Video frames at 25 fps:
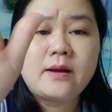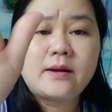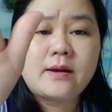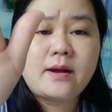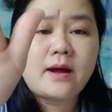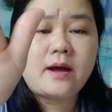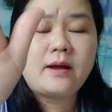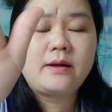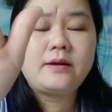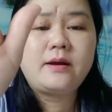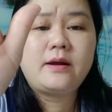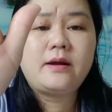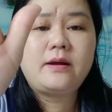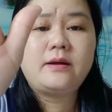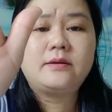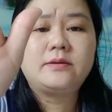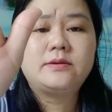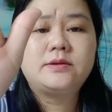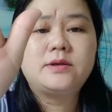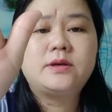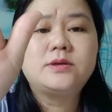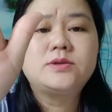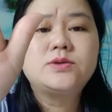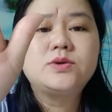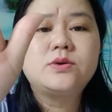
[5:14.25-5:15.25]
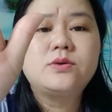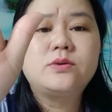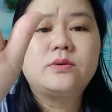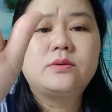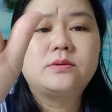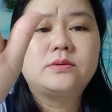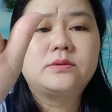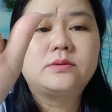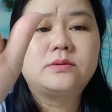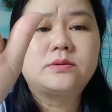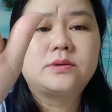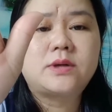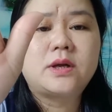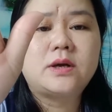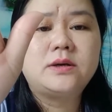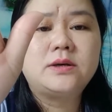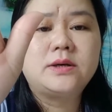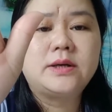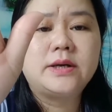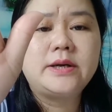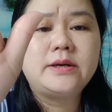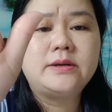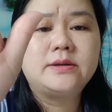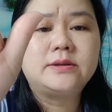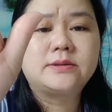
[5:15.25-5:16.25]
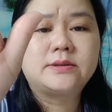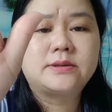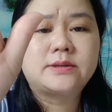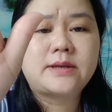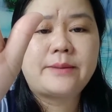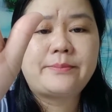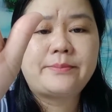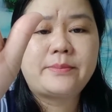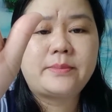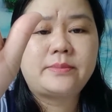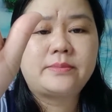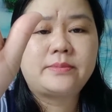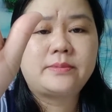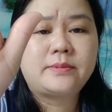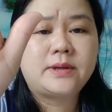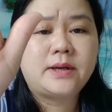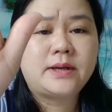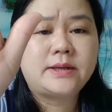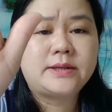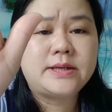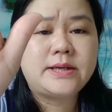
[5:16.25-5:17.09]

đó nó nó xuất từ cái đường tâm ờ,